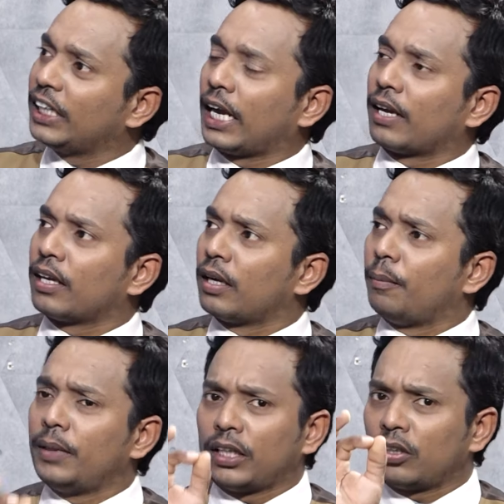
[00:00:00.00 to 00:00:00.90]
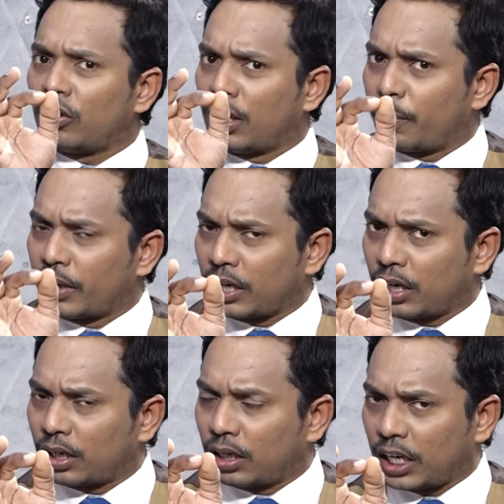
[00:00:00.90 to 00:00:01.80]
అయితే మీ అందరూ కూడా ఎప్పుడైనా
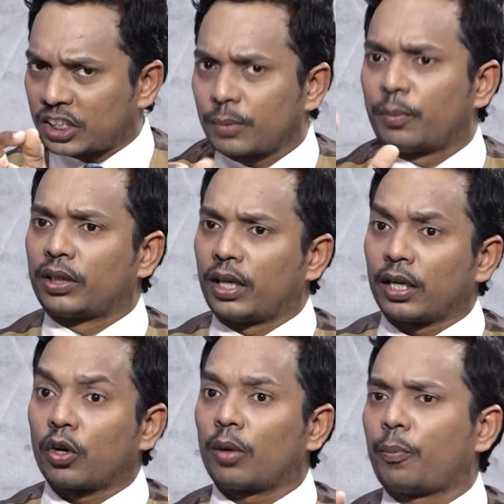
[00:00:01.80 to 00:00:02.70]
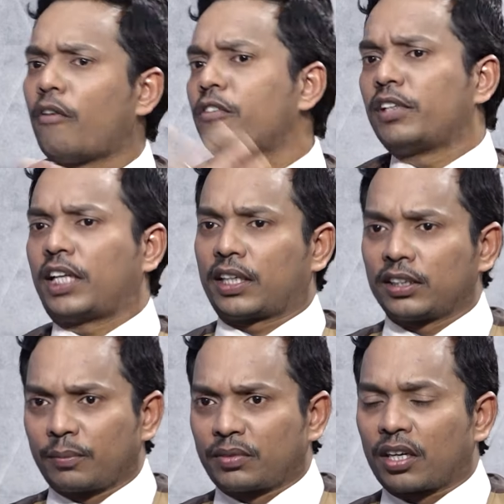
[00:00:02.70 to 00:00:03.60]
నష్టపోతే నేను ఒక పవర్ఫుల్
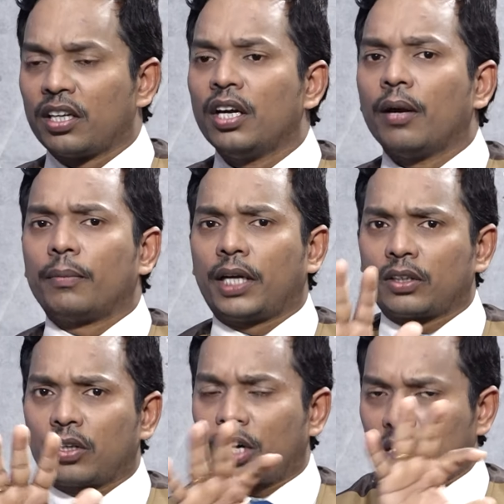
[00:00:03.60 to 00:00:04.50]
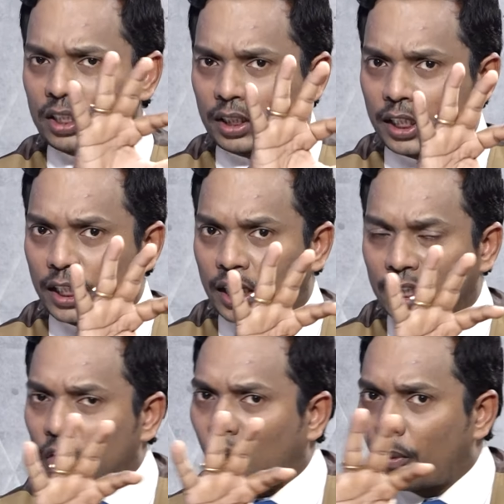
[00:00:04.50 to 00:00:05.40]
టెక్నిక్ చెప్తాను మీ అందరూ కూడా
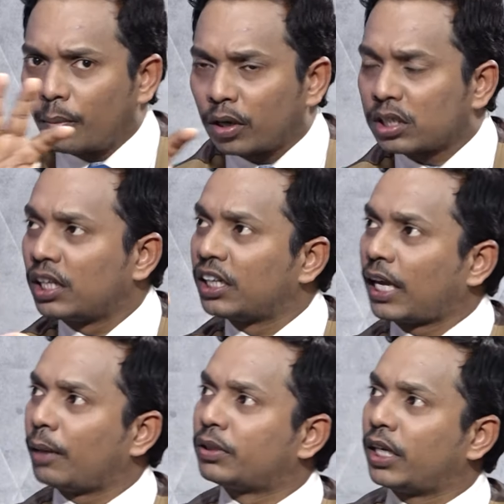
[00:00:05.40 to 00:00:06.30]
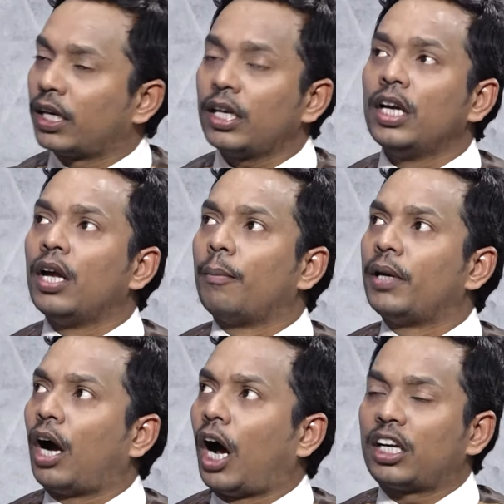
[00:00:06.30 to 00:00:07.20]
కింద కామెంట్ బాక్స్లో దీన్ని టైప్ చేయండి
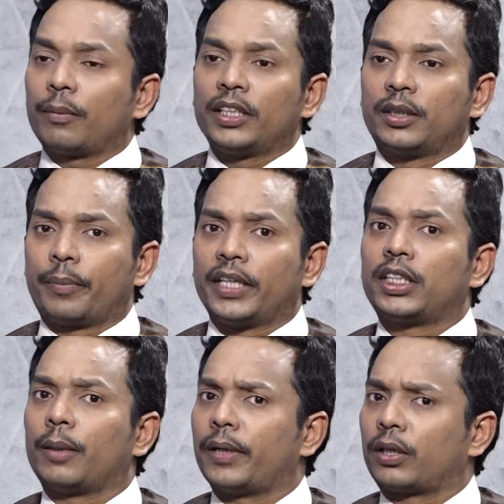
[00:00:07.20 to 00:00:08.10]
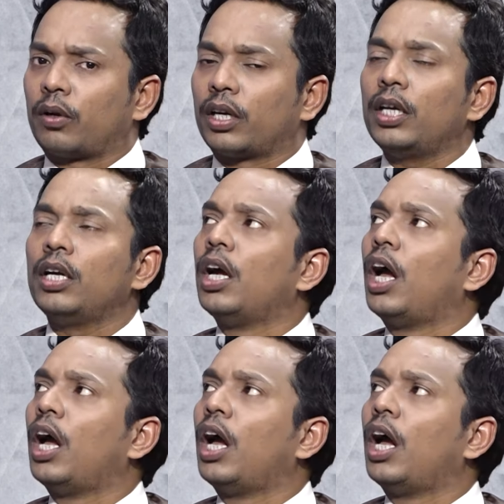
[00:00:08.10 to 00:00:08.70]
మీ హార్ట్ మీద పే చేపెట్టుకొని